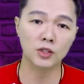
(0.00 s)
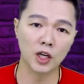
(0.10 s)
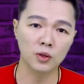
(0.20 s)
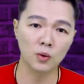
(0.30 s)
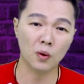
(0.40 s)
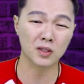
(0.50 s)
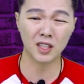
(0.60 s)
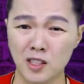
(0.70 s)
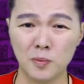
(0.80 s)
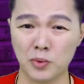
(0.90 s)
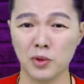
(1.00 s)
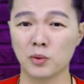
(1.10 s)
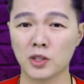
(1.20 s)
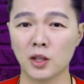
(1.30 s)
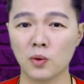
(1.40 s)
承诺，但是不
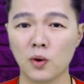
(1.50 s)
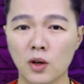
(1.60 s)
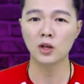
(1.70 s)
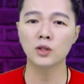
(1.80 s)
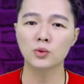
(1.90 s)
用承诺。